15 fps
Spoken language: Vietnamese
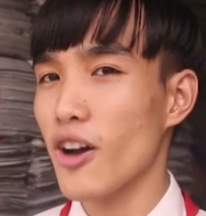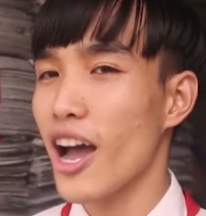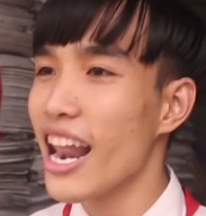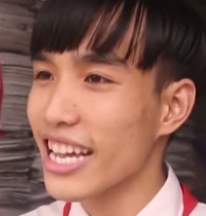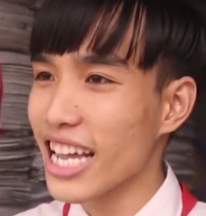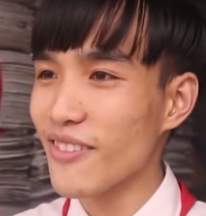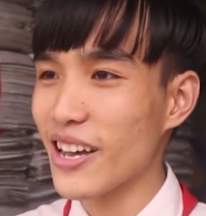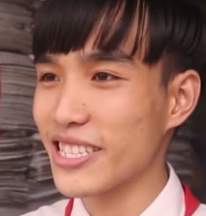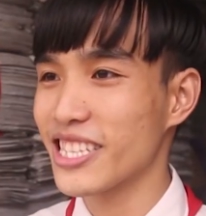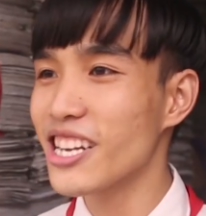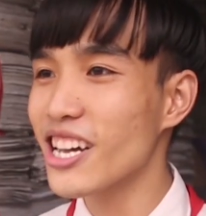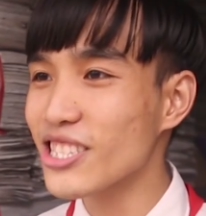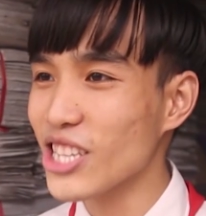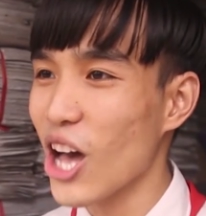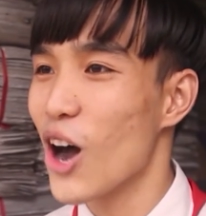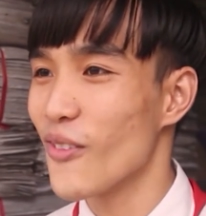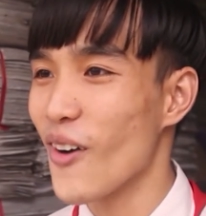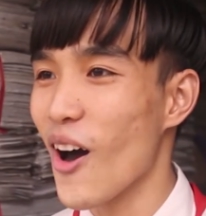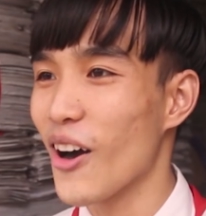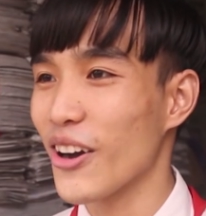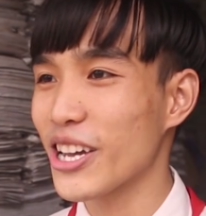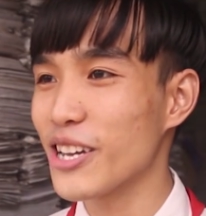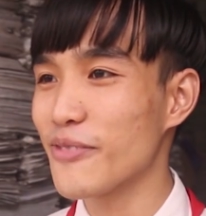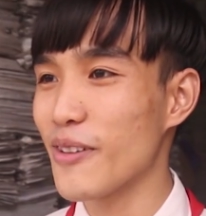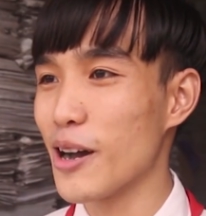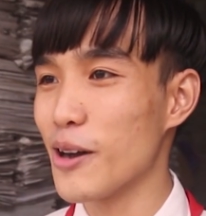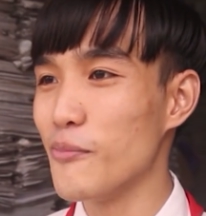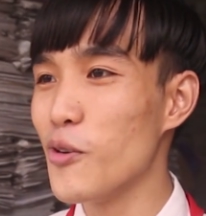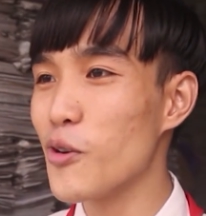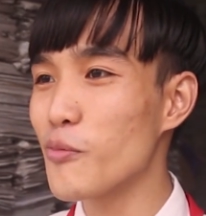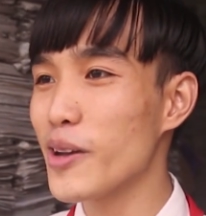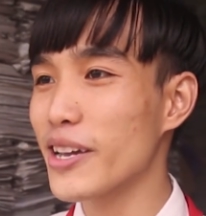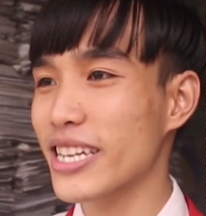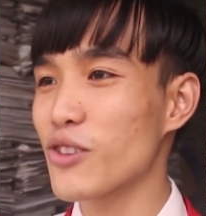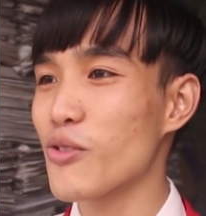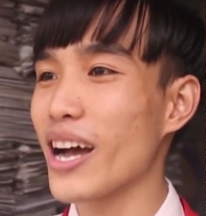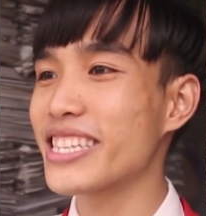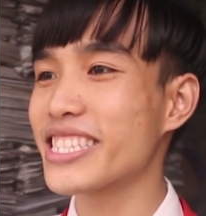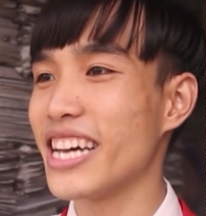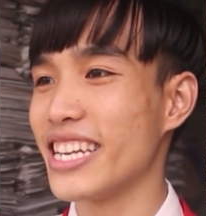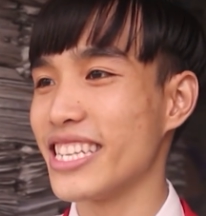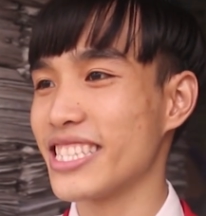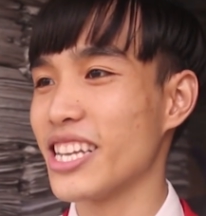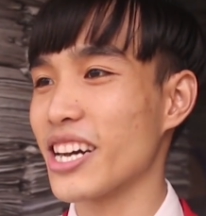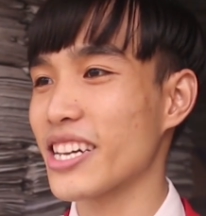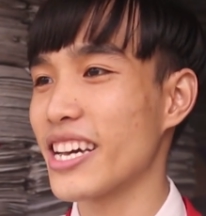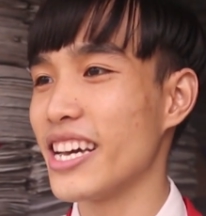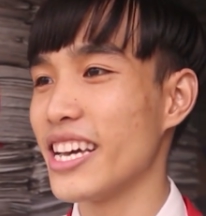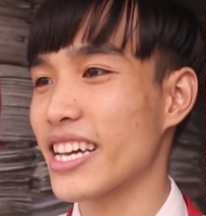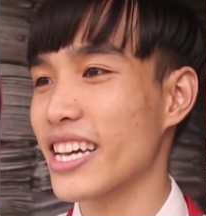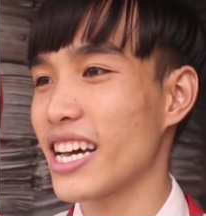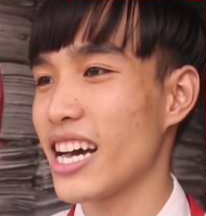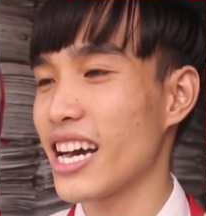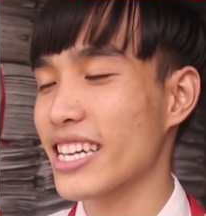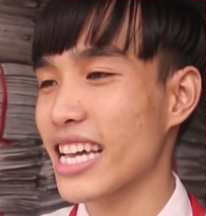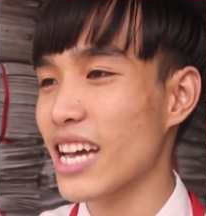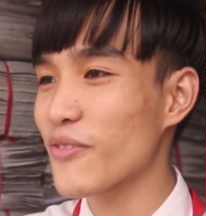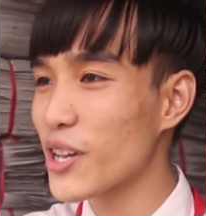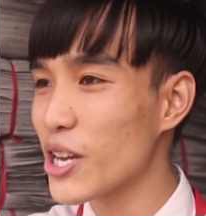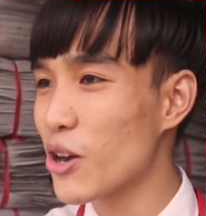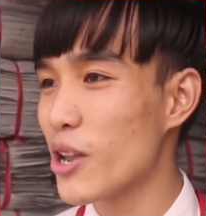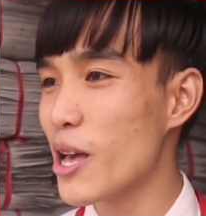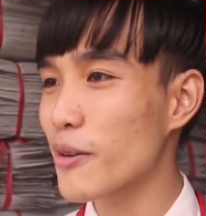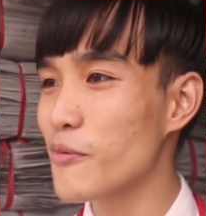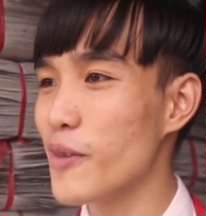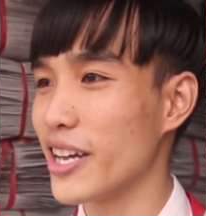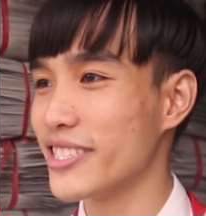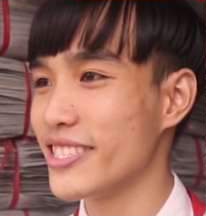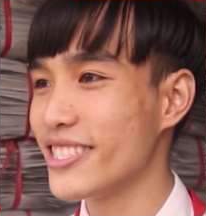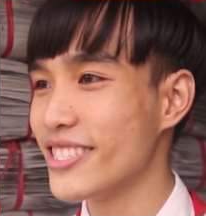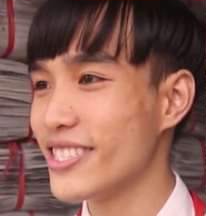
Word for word: có thể là các bạn sẽ rất tò mò khi mà muốn biết cái quá trình thực hiện à, các video clip của mình